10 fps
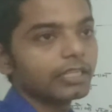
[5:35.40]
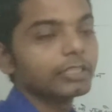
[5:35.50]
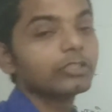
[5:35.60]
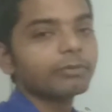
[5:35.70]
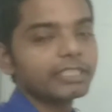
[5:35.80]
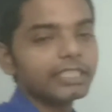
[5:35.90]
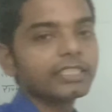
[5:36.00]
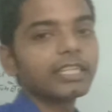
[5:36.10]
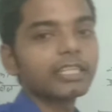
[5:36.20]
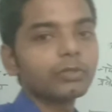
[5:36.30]
युद्ध में
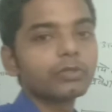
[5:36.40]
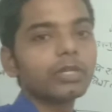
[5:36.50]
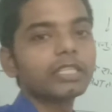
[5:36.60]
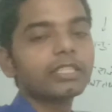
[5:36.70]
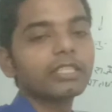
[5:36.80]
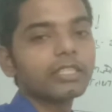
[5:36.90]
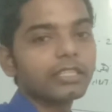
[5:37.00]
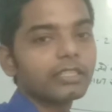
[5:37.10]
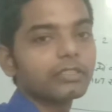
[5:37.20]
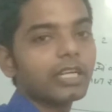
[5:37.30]
जीत करके उसको
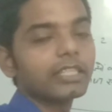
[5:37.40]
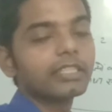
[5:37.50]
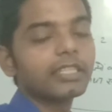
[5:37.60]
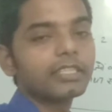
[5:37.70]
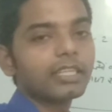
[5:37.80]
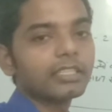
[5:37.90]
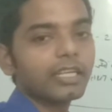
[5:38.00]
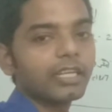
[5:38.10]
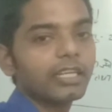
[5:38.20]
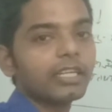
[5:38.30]
अधिकृत
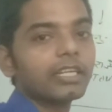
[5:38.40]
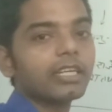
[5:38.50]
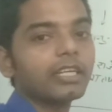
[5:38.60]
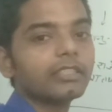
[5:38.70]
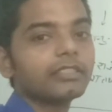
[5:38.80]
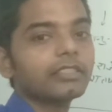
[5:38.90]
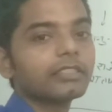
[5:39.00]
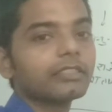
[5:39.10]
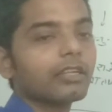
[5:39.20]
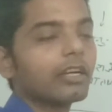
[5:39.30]
करता है
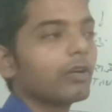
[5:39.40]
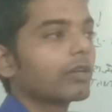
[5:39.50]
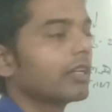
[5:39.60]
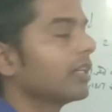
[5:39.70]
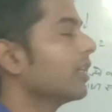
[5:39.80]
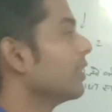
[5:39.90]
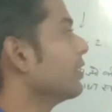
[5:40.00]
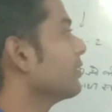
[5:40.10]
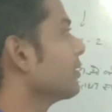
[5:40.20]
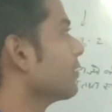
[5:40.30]
और
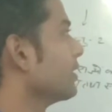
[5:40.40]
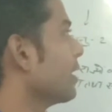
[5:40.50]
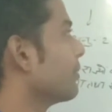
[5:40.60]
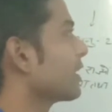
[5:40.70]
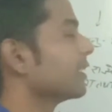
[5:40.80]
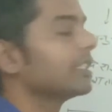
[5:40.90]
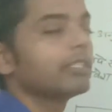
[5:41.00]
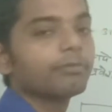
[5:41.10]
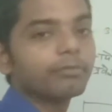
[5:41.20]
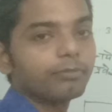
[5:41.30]
या फिर
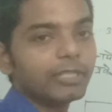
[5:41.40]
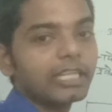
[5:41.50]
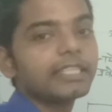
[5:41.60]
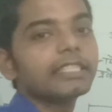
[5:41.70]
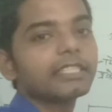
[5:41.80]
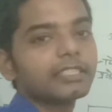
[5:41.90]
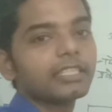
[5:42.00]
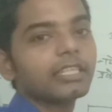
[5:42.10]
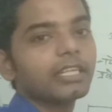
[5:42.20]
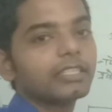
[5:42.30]
किसी विलय नीति
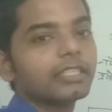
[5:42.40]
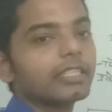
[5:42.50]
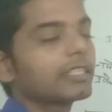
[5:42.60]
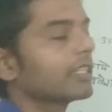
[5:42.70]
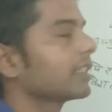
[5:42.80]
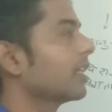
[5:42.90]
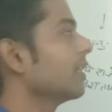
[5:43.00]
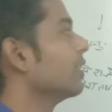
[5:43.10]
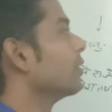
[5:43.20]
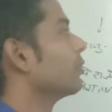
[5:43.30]
से अधिकृत करता
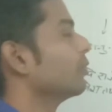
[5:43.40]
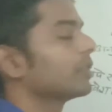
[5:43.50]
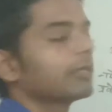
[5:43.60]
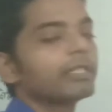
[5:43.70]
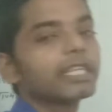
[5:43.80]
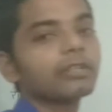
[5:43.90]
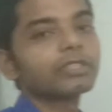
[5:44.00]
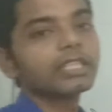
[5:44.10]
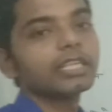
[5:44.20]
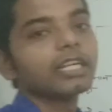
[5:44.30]
है तो वो सभी क्या
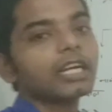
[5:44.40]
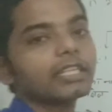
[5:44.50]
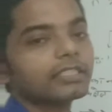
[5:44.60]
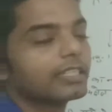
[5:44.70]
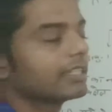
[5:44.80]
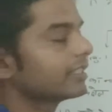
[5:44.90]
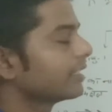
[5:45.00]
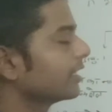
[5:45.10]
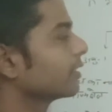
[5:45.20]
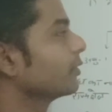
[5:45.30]
होते हैं अधिग्रहित
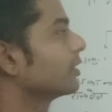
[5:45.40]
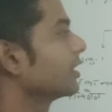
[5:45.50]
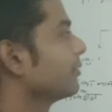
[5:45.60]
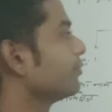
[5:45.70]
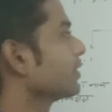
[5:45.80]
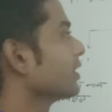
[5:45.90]
क्षेत्र होते हैं